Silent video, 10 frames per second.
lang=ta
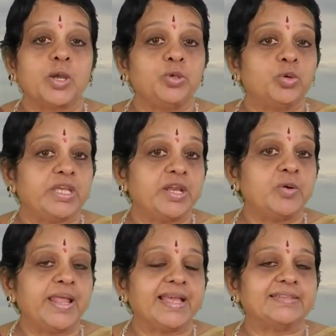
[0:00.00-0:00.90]
ஐயோ
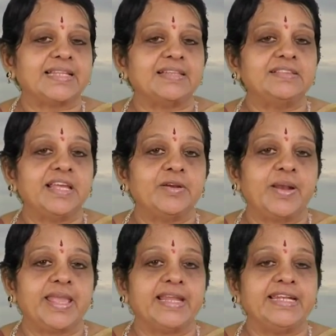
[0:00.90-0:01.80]
என்னுடைய
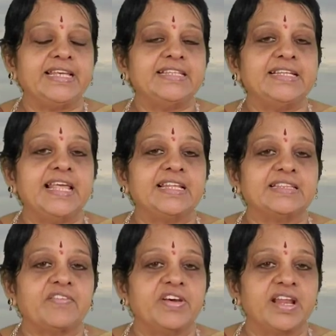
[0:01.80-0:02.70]
தந்தையுடைய நீதிநெறி
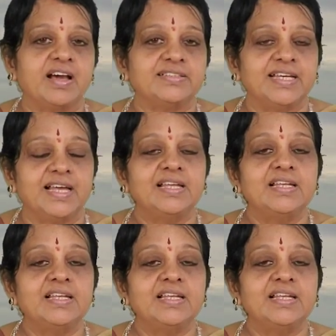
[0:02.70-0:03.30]
தவறாத